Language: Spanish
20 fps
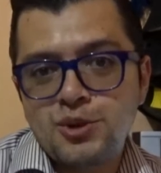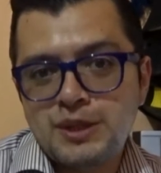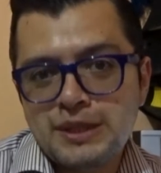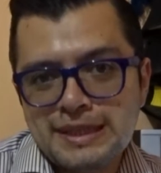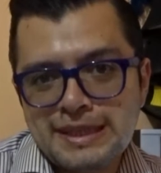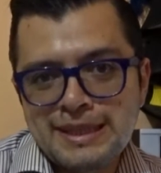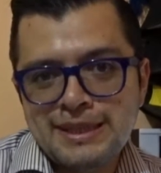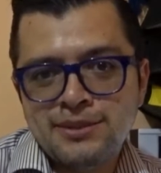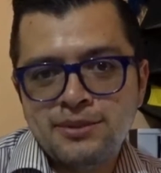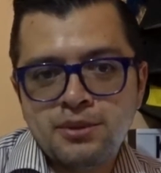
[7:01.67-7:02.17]
yo lo
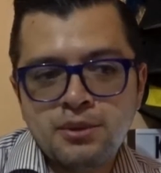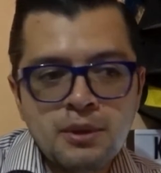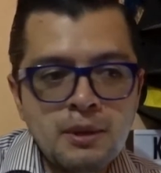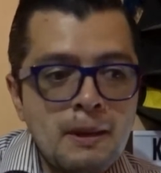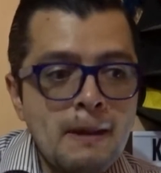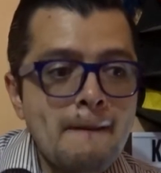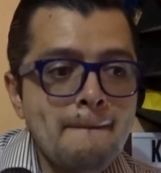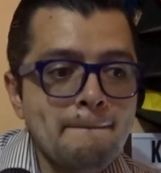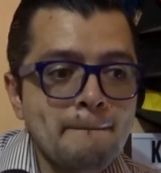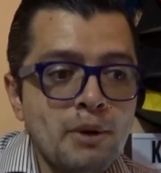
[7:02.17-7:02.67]
entiendo,
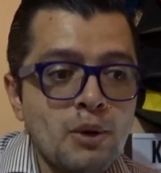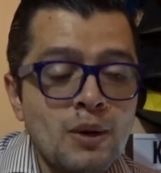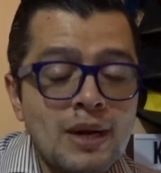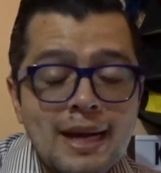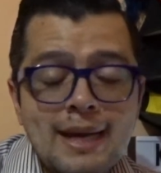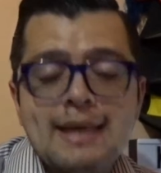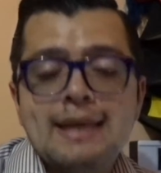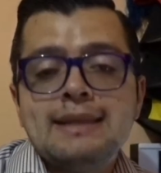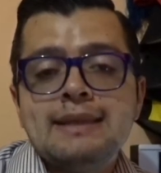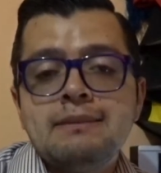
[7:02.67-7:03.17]
pero
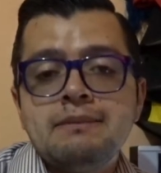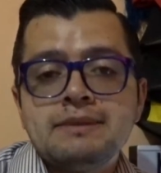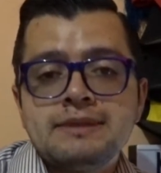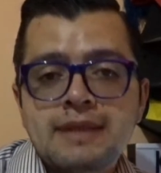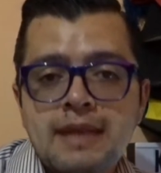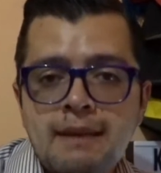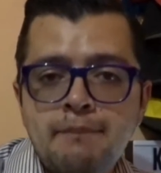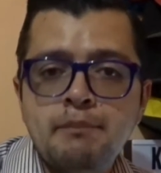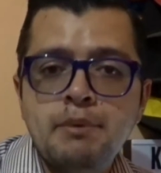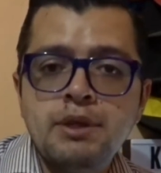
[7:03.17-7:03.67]
la gente me
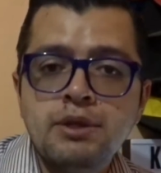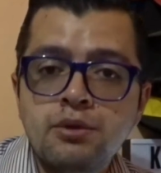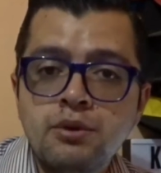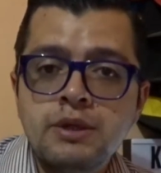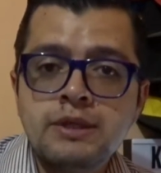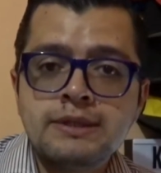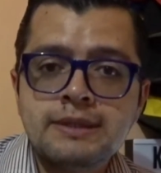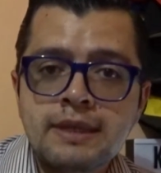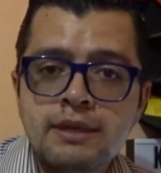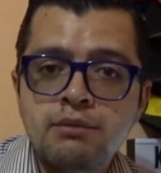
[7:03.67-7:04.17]
estaba
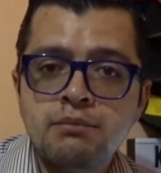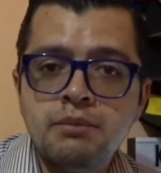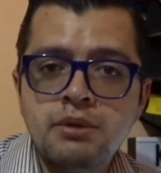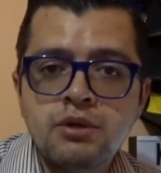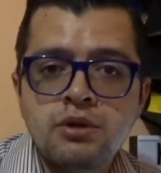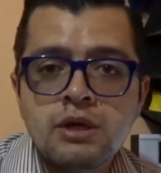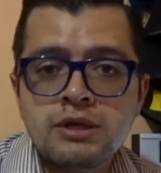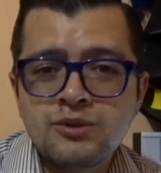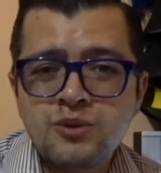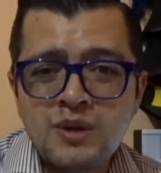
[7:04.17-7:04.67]
pidiendo que hiciera un
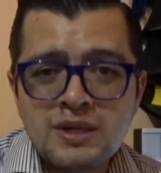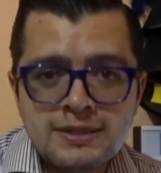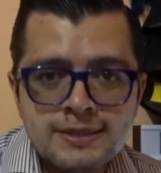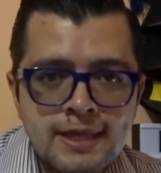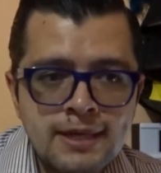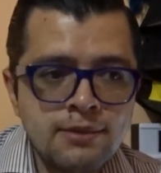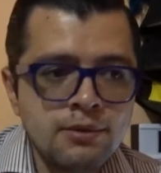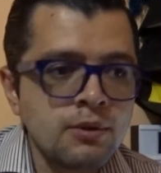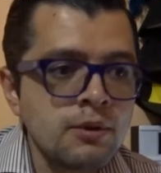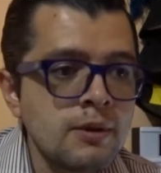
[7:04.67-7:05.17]
video
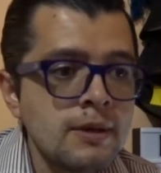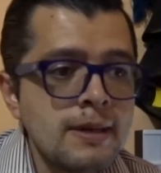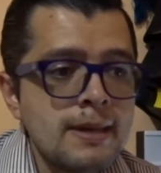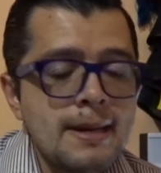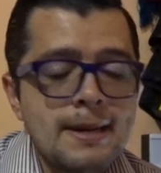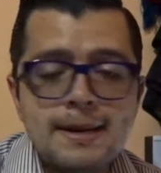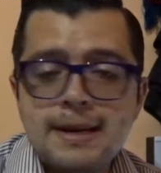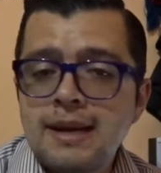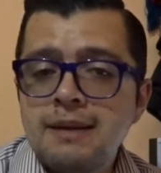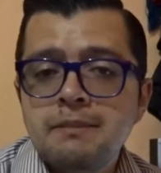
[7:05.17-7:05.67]
actualizado.
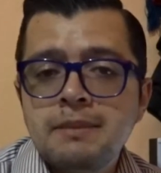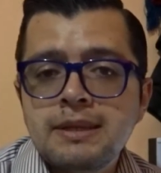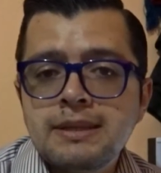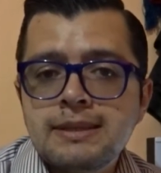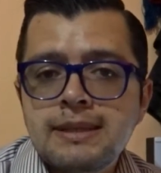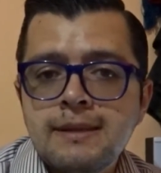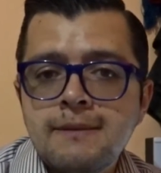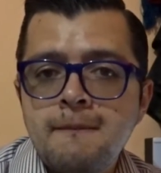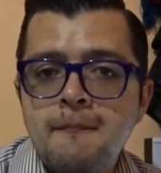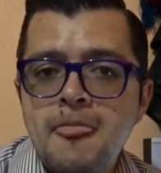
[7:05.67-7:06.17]

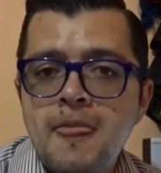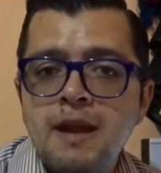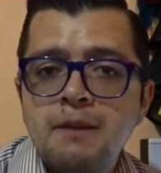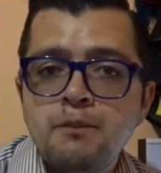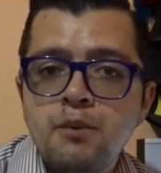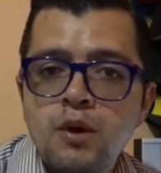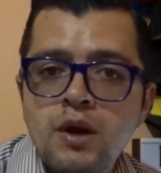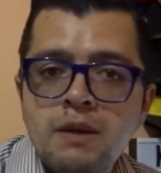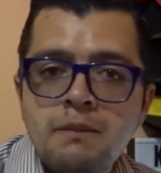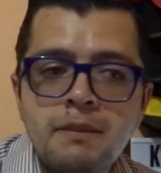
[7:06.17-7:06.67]
Realmente
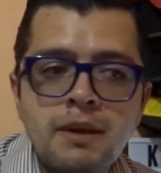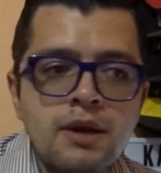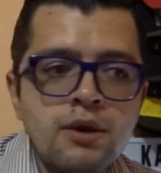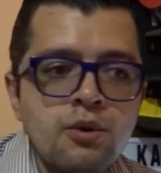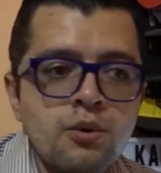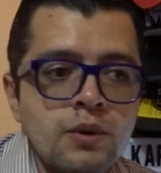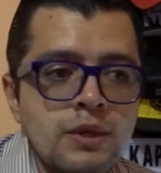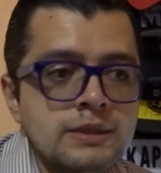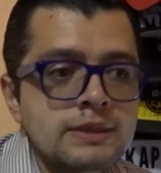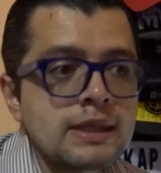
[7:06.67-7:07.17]
el problema
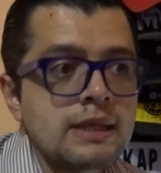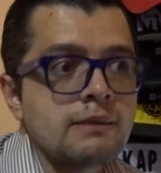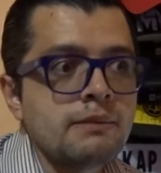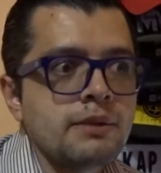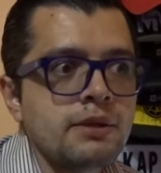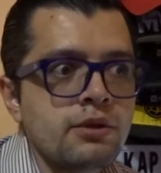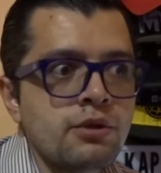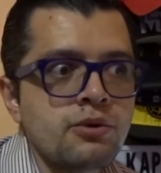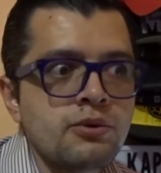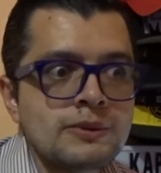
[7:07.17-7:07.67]
no es que
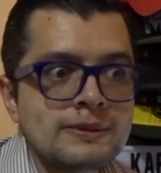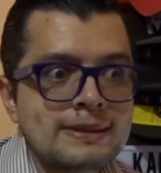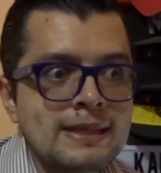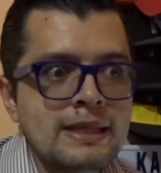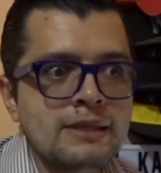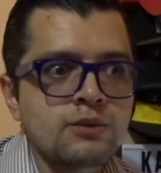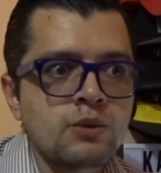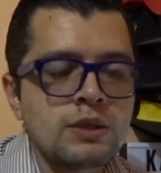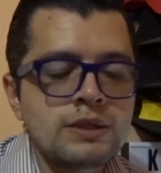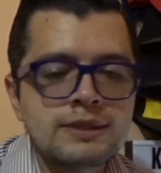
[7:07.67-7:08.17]
el video no
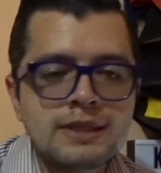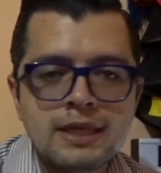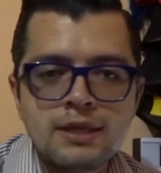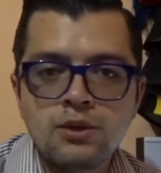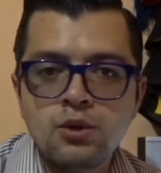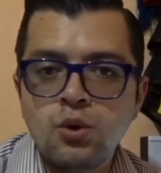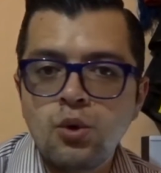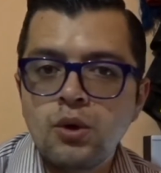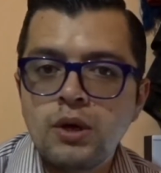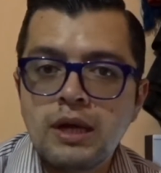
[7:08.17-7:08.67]
esté
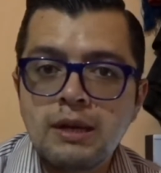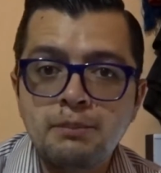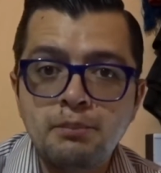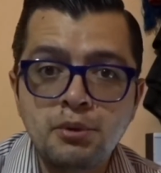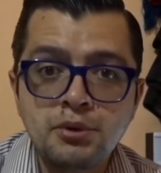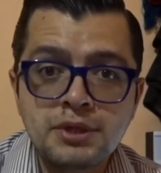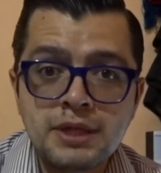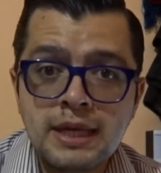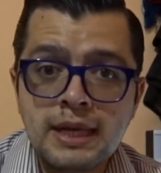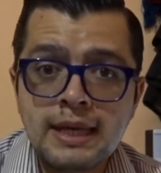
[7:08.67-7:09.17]
actualizado o que el
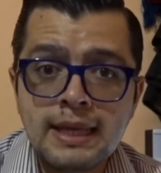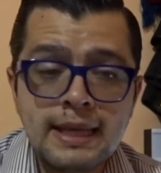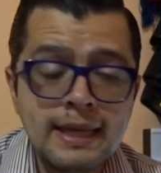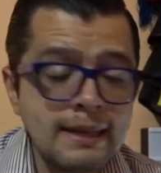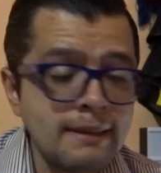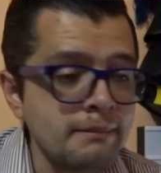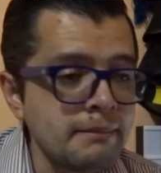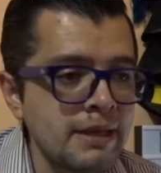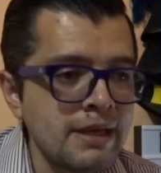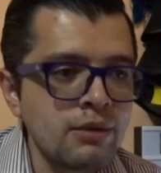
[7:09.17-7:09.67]
portal
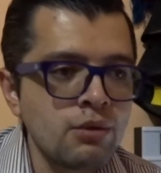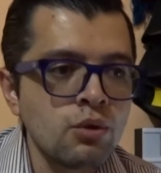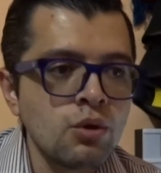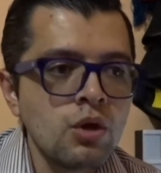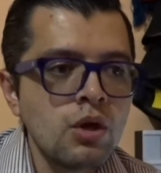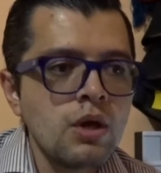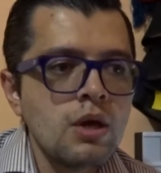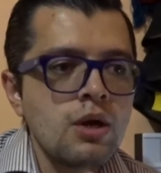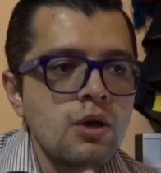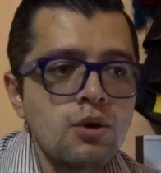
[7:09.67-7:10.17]
haya cambiado,
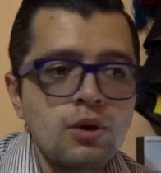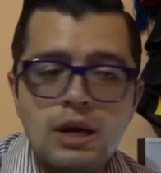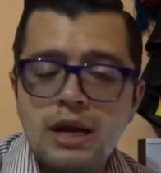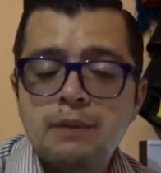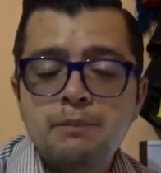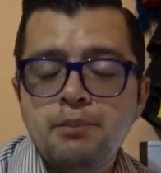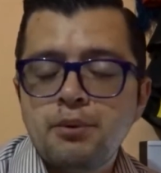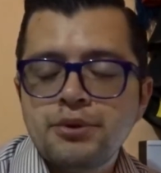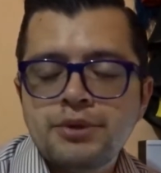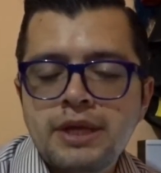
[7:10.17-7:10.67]

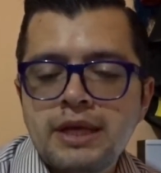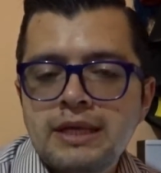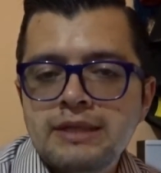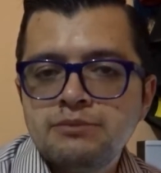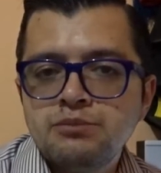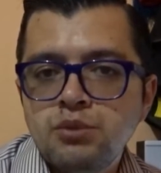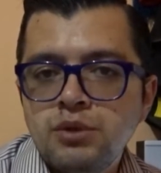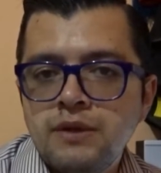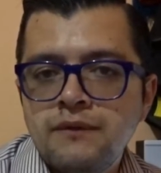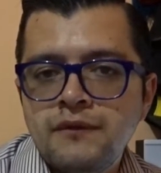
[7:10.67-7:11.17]
el portal
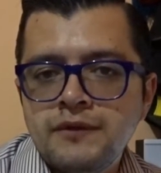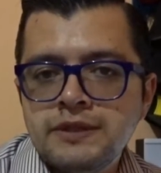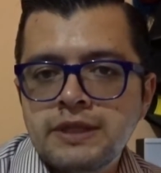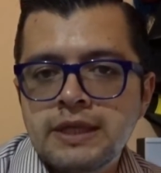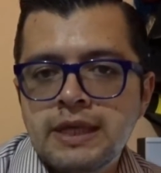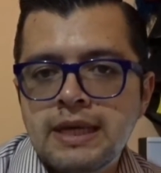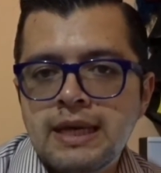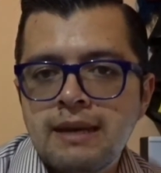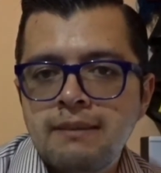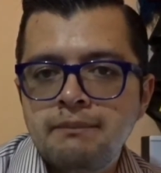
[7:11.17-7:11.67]
es muy
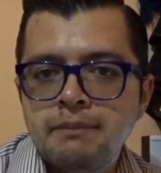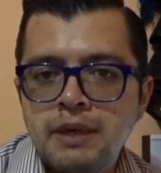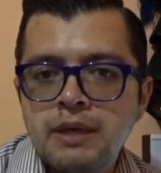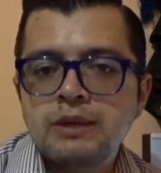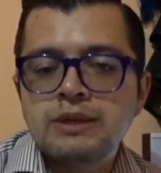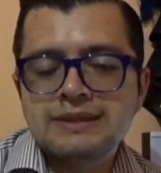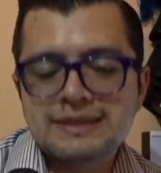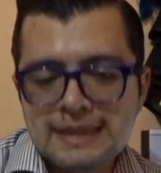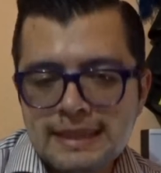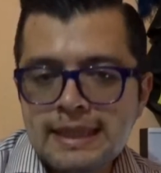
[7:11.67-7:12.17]
difícil que
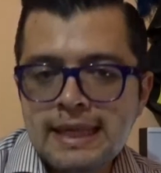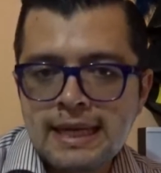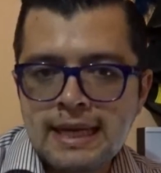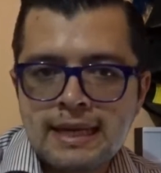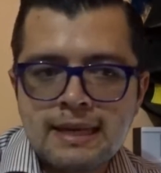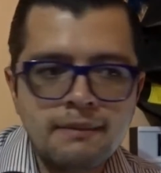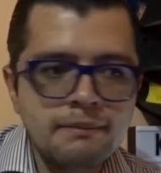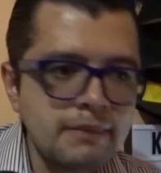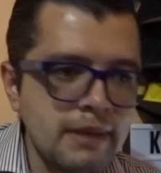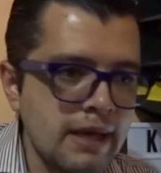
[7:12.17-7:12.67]
cambie, sí
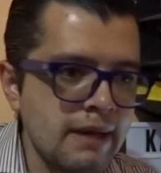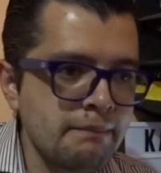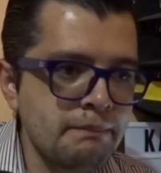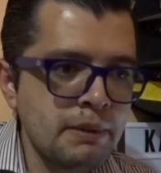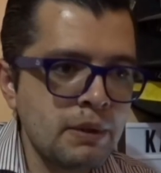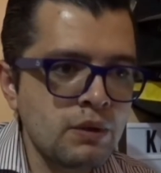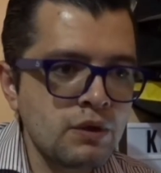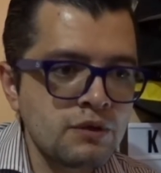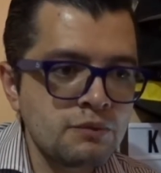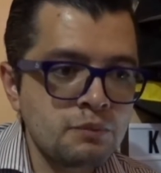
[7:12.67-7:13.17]
llega a cambiar,
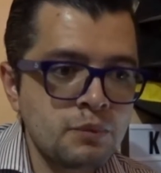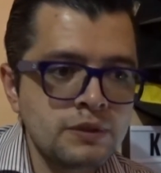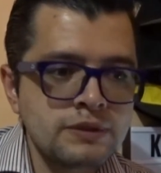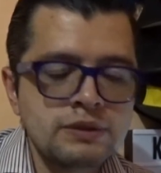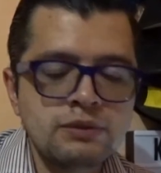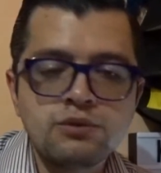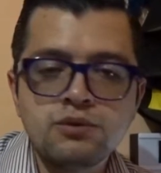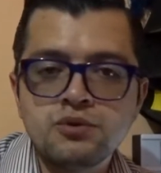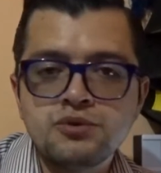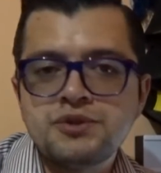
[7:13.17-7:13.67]
pero
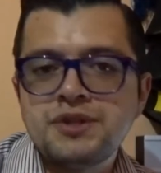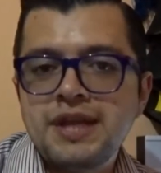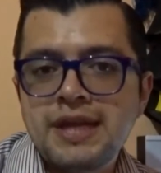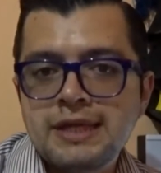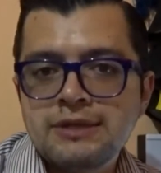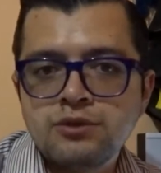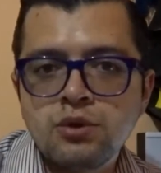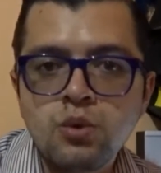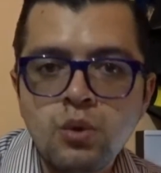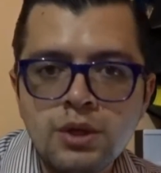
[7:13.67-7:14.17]
después de unos
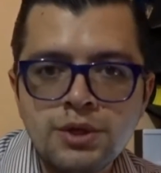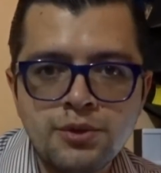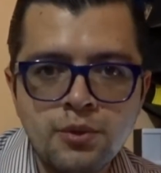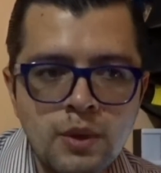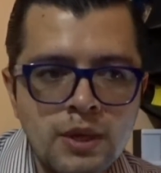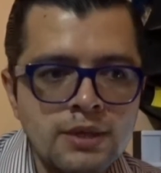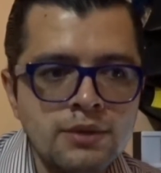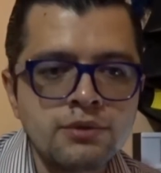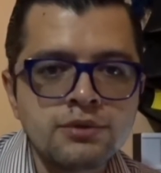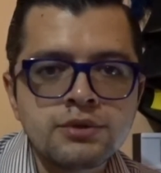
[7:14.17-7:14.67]
3 o
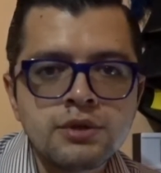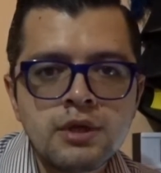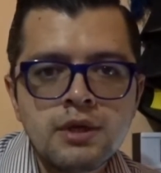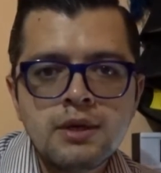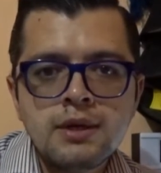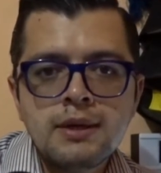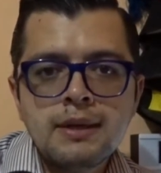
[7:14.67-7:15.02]
4 años.